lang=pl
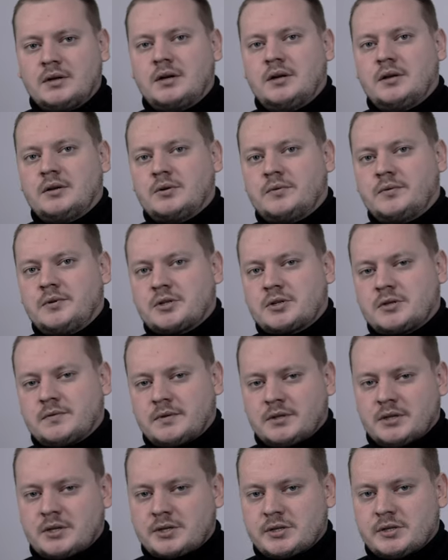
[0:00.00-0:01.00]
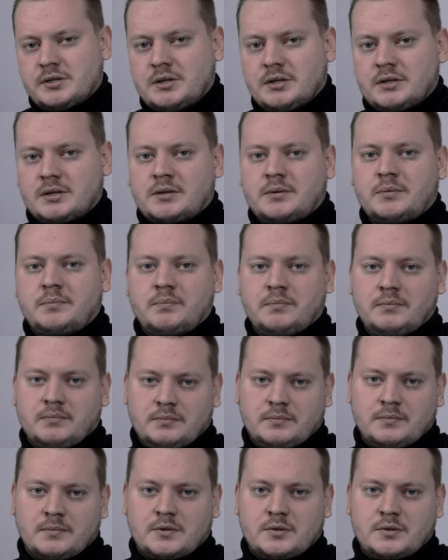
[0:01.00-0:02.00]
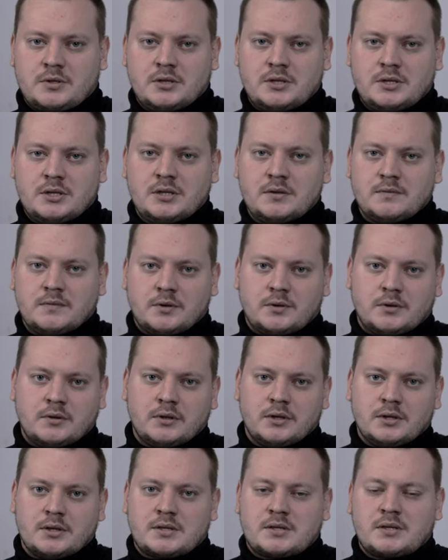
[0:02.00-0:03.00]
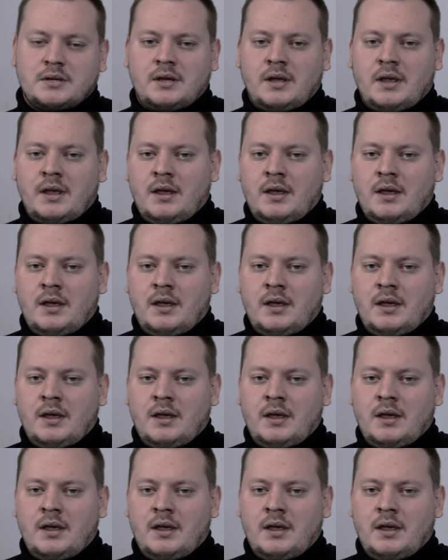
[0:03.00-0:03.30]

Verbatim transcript: ale również o wydarzeniach, co się dzieje wokół nas.